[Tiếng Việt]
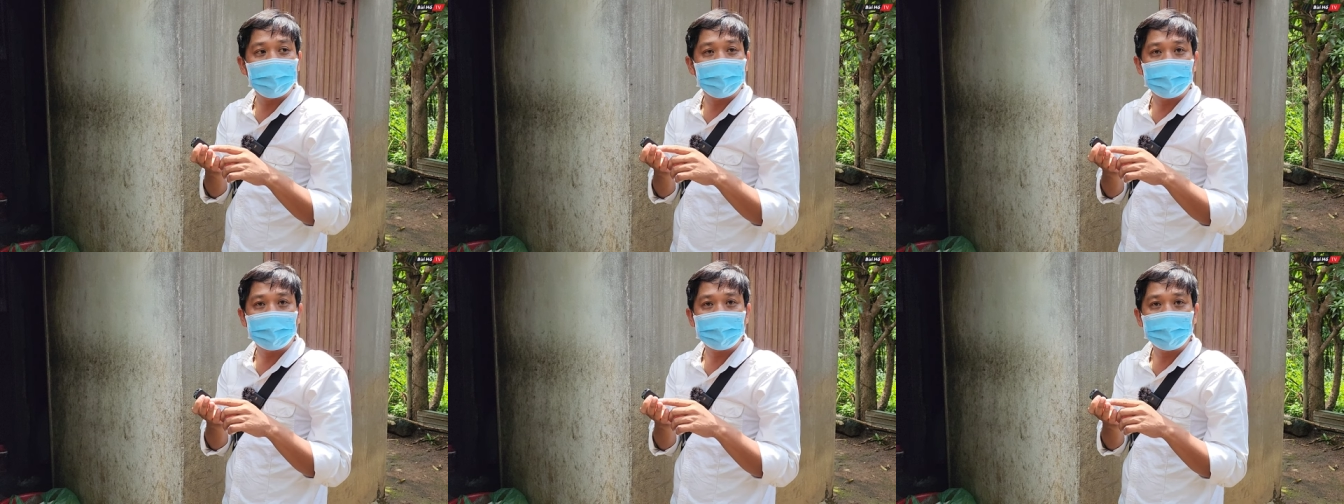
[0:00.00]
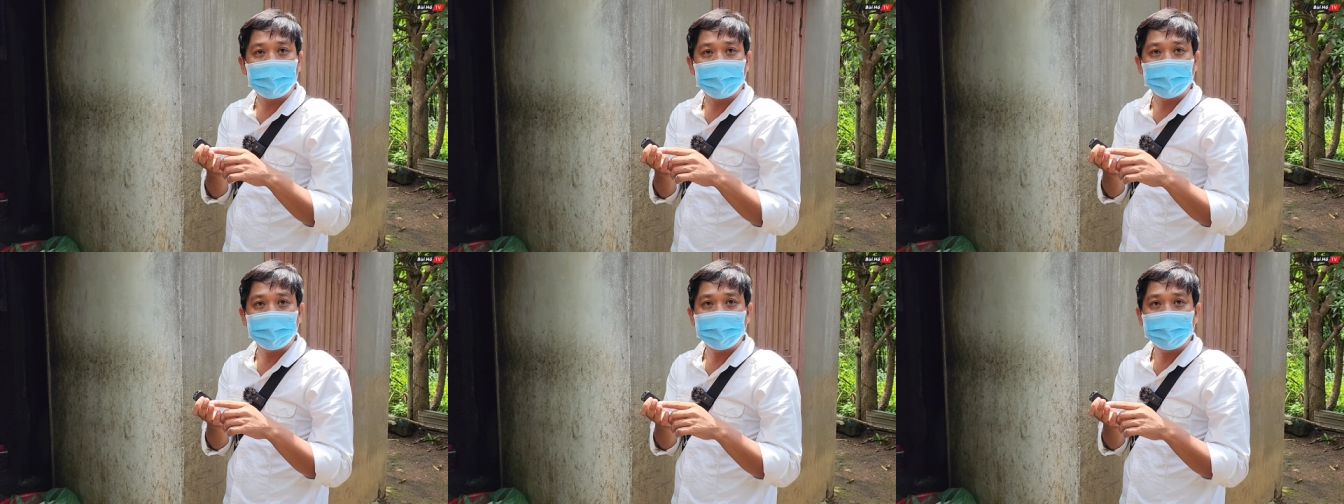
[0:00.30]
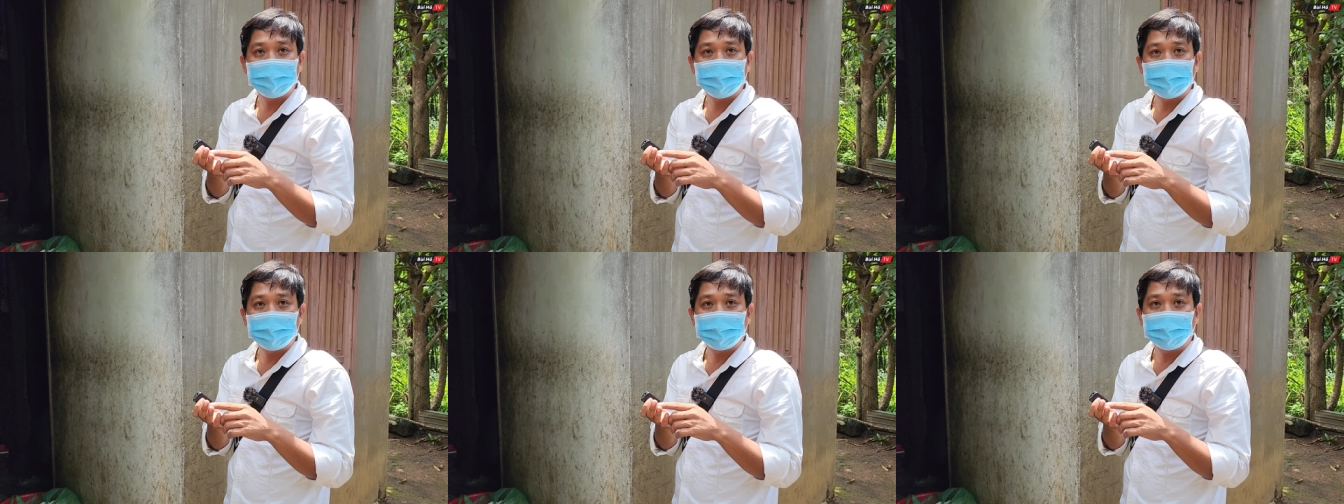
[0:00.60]
này hết nè
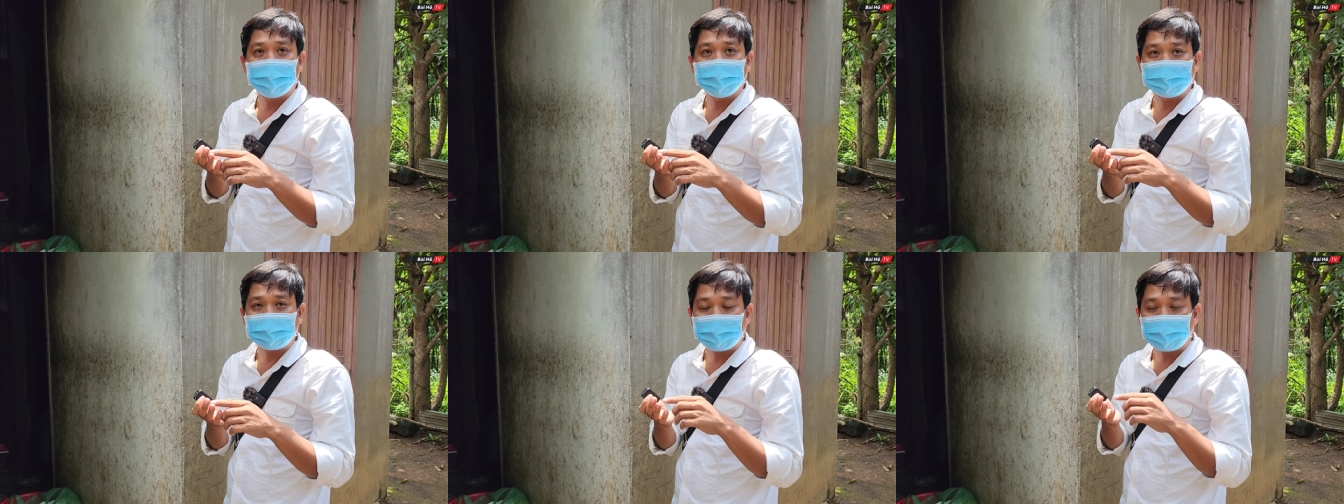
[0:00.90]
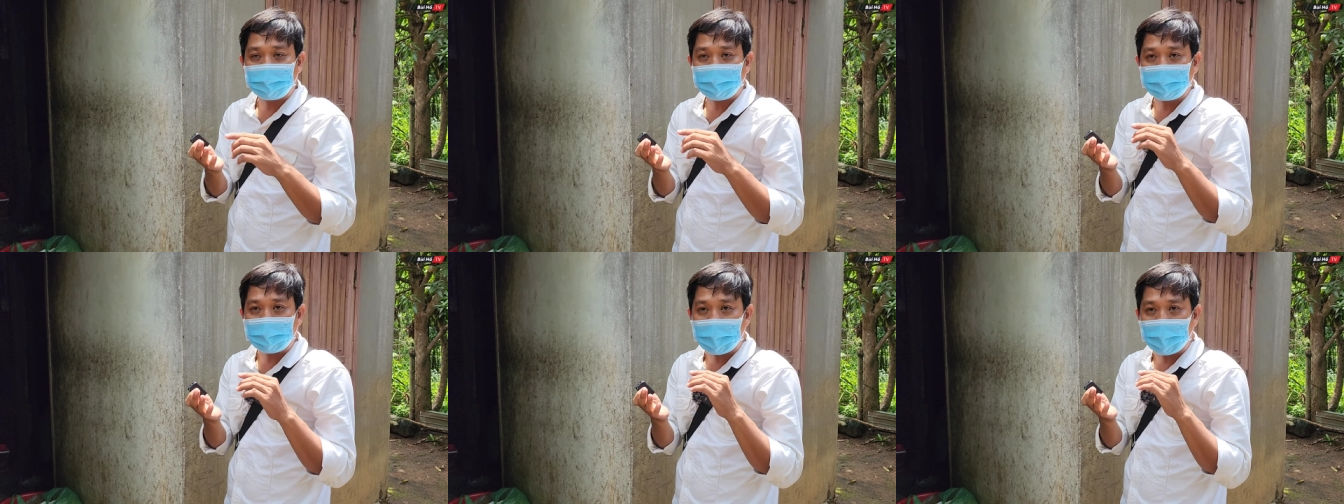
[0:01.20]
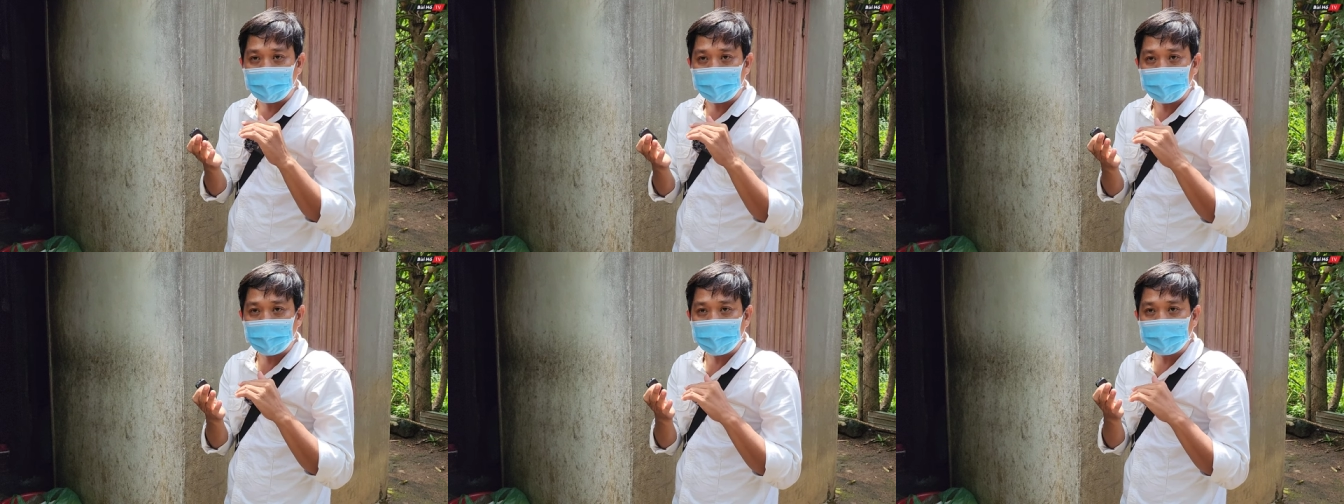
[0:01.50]
rồi sau đó
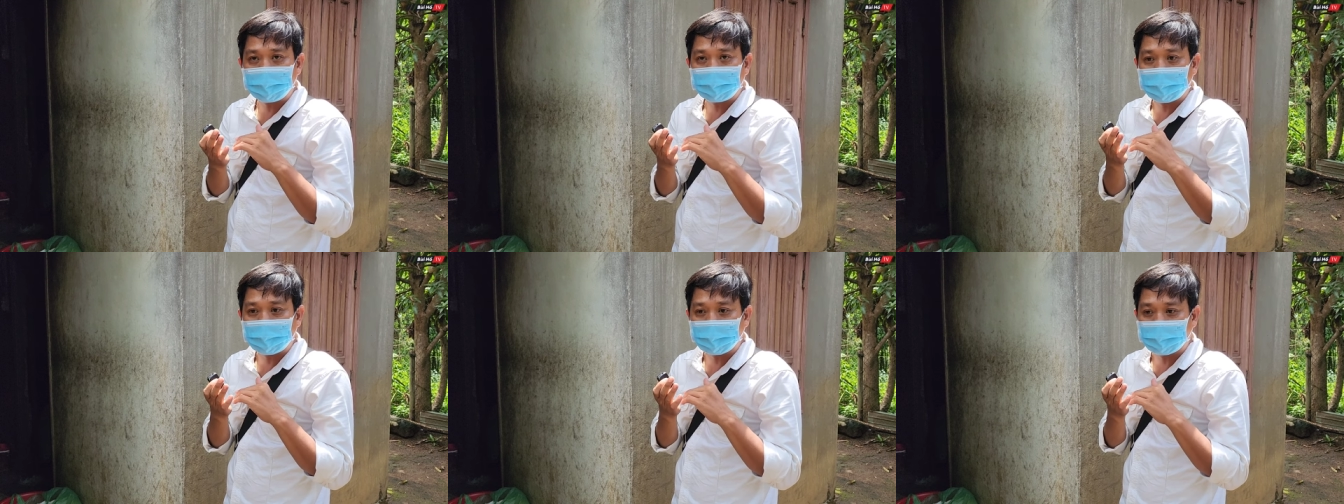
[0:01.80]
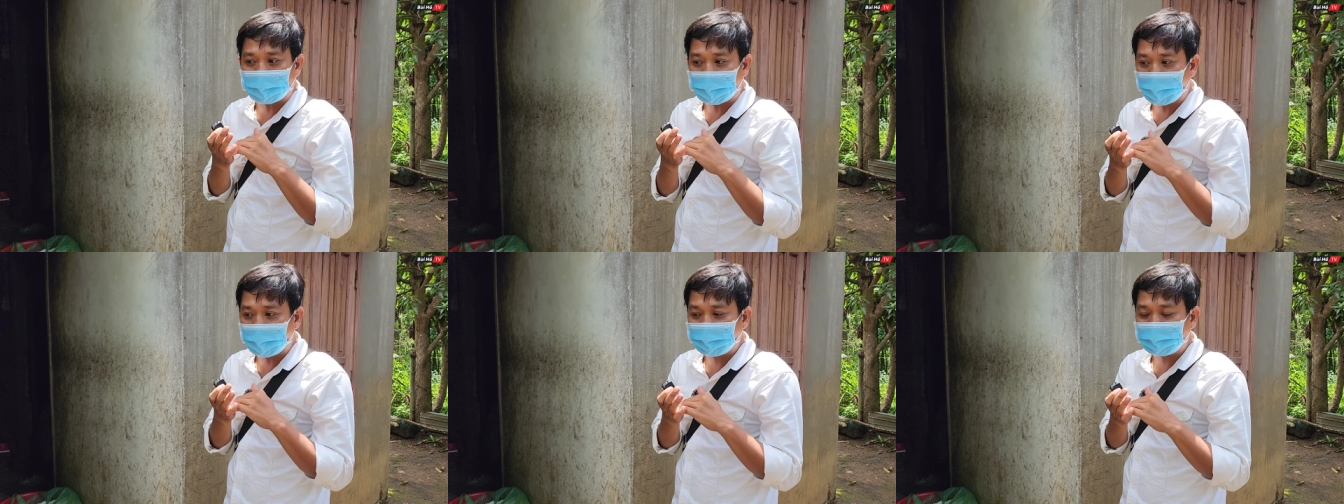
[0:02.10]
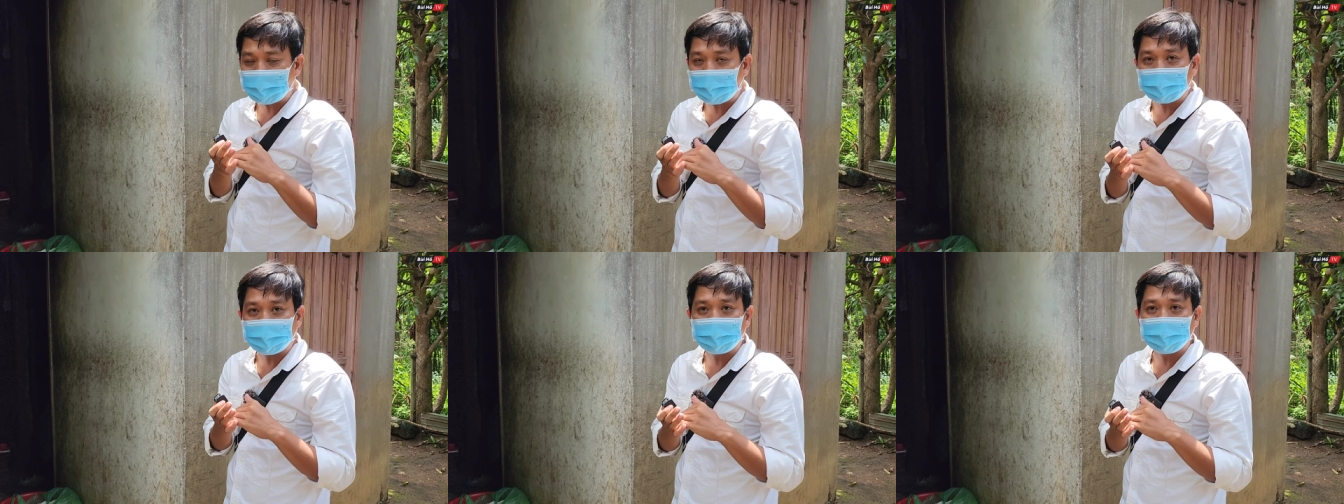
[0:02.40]
đau đớn từ thể
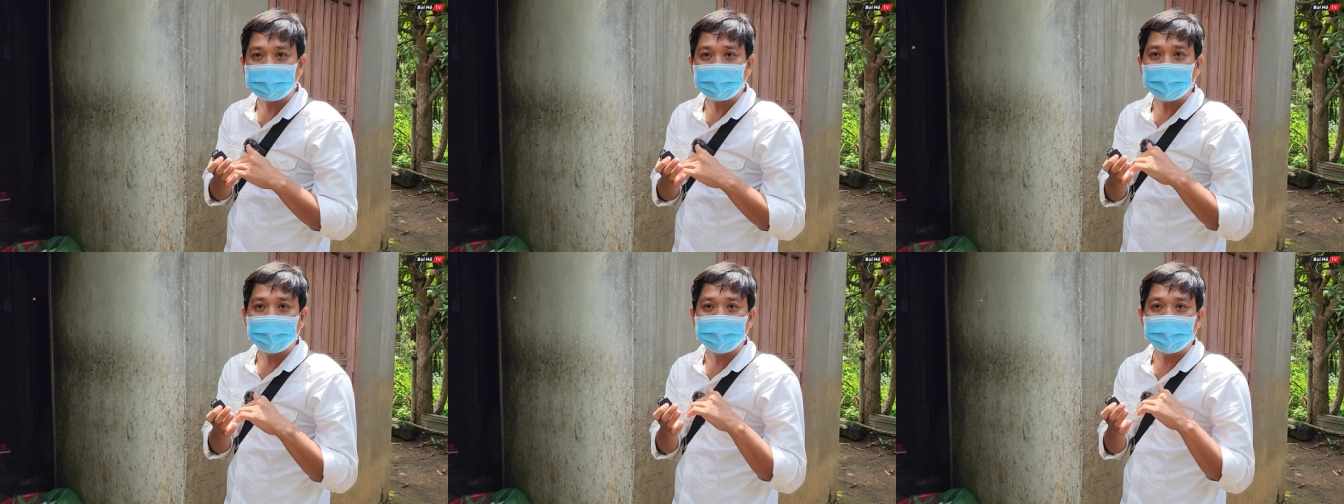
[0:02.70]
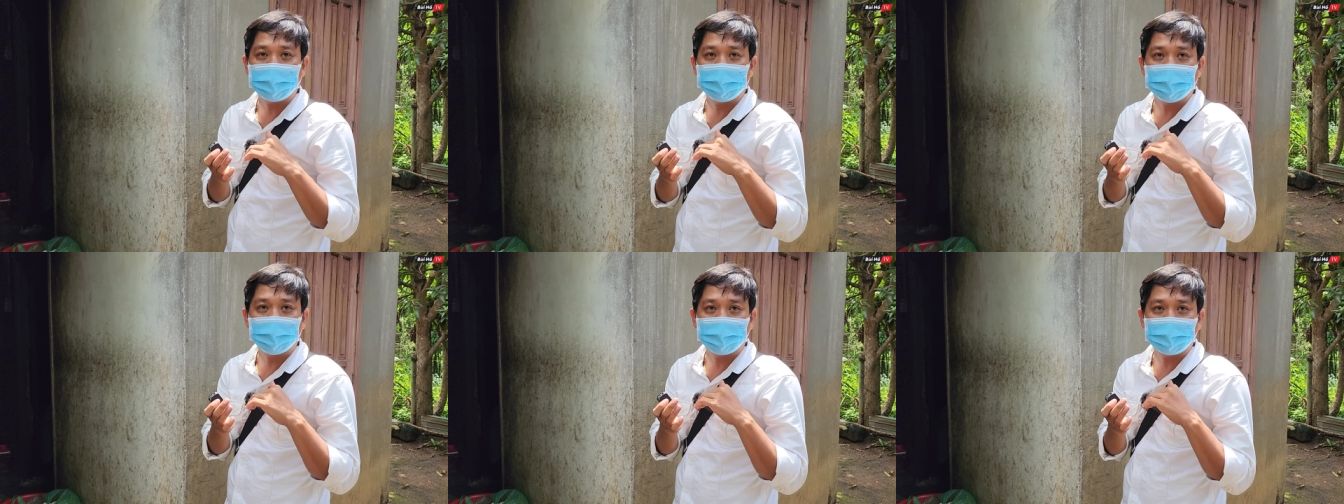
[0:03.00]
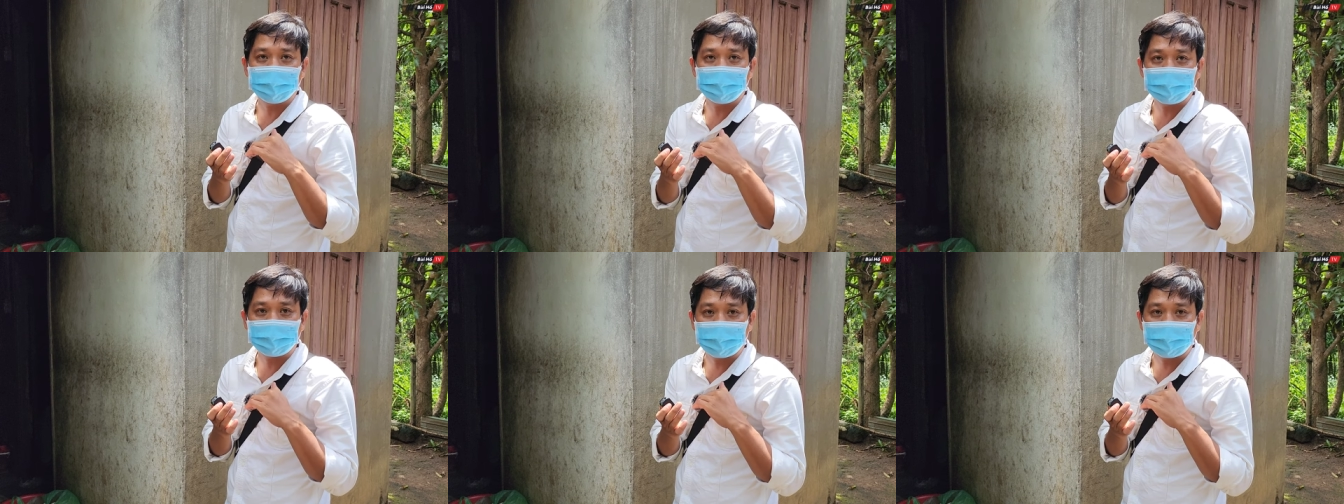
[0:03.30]
xác từ từ rồi